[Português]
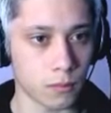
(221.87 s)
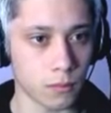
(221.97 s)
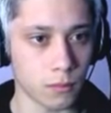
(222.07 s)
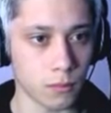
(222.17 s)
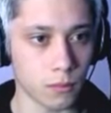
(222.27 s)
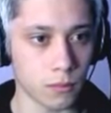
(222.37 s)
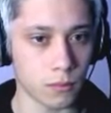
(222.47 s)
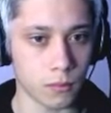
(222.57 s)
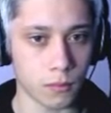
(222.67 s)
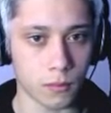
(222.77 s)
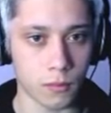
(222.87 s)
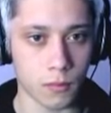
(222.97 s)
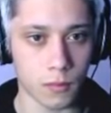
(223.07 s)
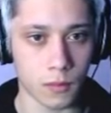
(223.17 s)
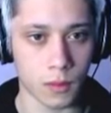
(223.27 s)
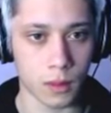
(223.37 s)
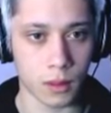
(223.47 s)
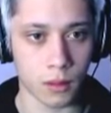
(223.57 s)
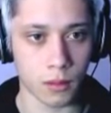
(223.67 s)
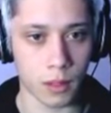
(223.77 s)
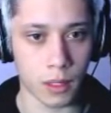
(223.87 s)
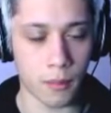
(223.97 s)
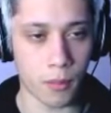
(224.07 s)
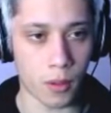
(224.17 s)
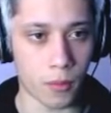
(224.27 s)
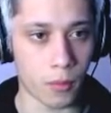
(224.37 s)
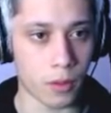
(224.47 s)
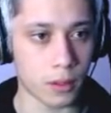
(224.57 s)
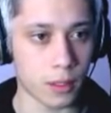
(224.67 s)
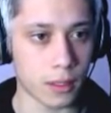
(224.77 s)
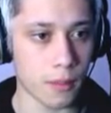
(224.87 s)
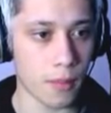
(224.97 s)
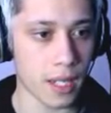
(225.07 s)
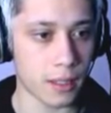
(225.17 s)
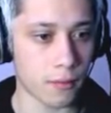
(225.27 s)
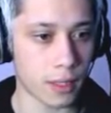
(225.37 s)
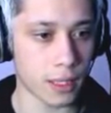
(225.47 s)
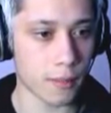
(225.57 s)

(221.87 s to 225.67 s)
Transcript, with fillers: Uh -uh. Bom, o bom é que só tem BR, então fica até